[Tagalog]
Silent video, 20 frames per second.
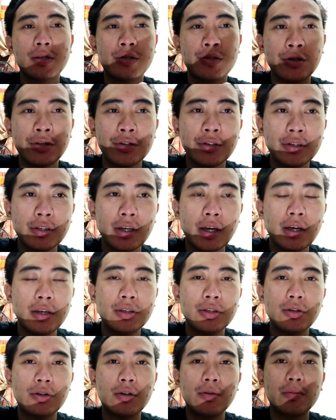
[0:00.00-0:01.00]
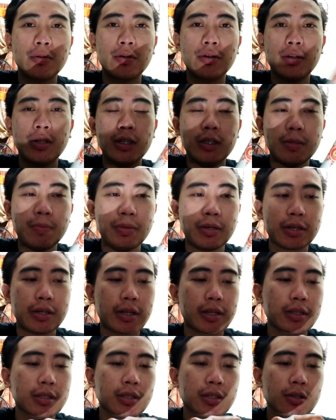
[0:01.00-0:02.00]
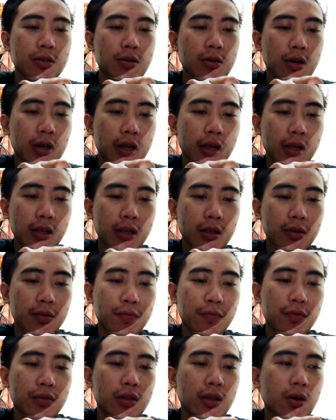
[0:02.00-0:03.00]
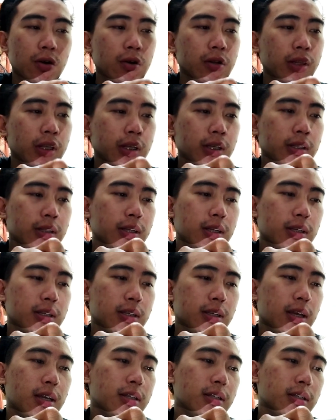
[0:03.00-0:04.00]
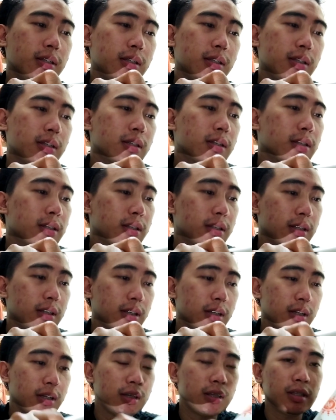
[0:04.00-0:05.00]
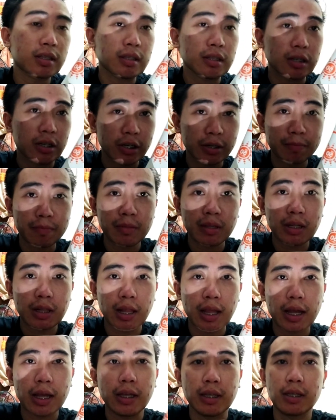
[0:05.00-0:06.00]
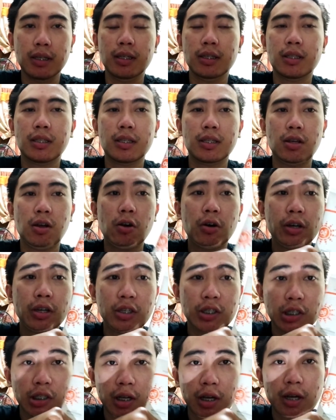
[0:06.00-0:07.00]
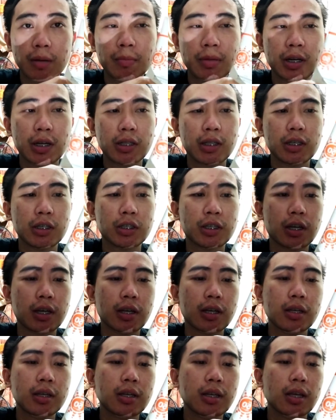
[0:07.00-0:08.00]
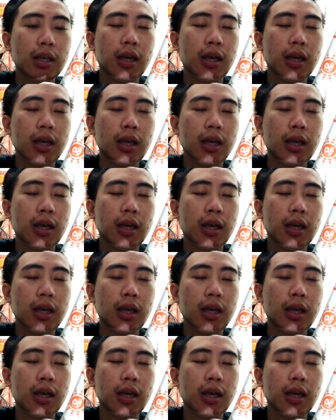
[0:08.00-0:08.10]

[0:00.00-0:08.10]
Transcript: So, yun guys. So, overall experience ko kay Foodaholic na sunscreen cream nila is okay siya. Maganda siya.